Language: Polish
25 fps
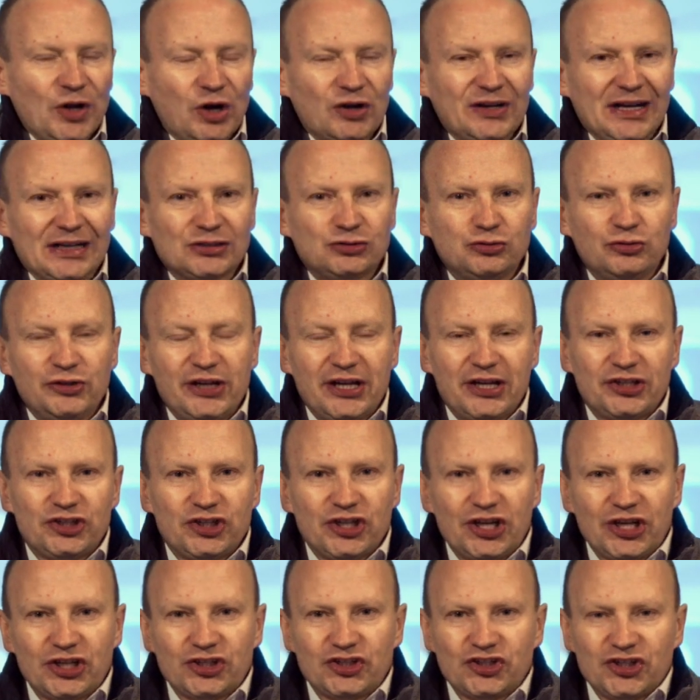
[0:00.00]
Okazuje
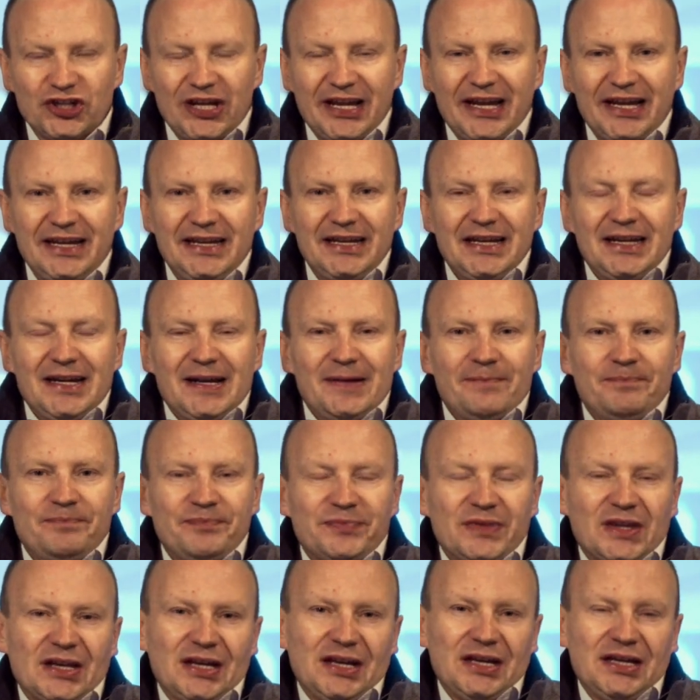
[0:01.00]
się, że
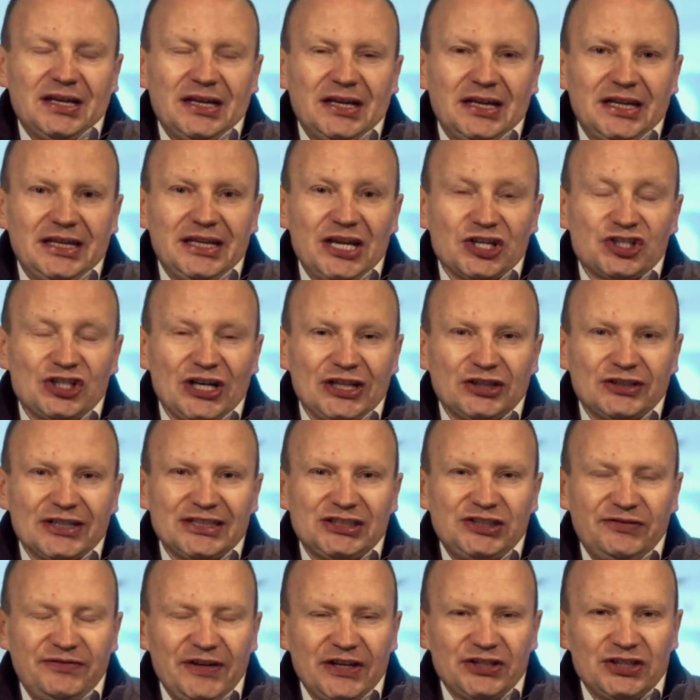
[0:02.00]
mm, e, jeżeli
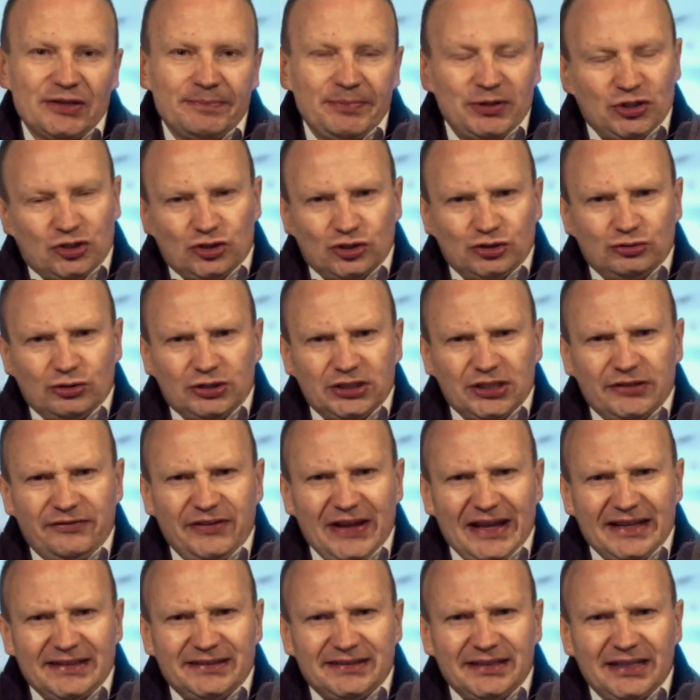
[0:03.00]
to jest 250 zł
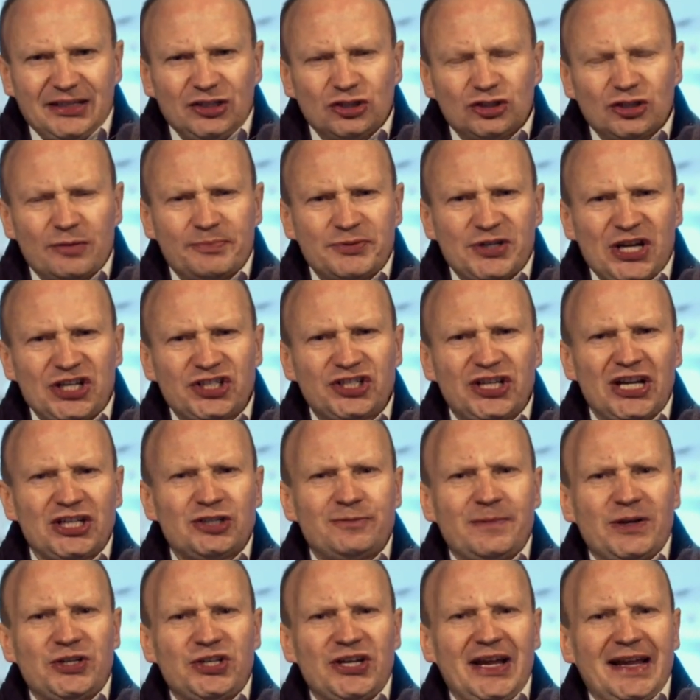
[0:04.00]
więcej, no to przez
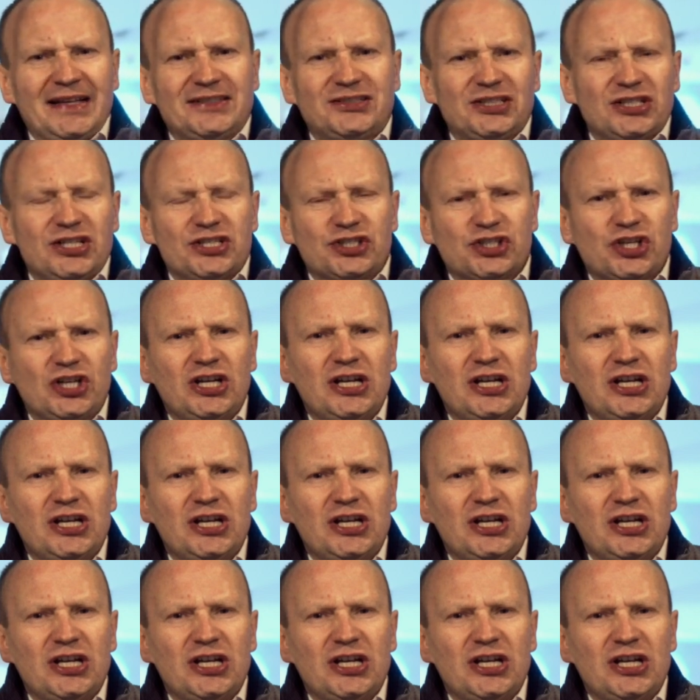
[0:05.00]
6 miesięcy,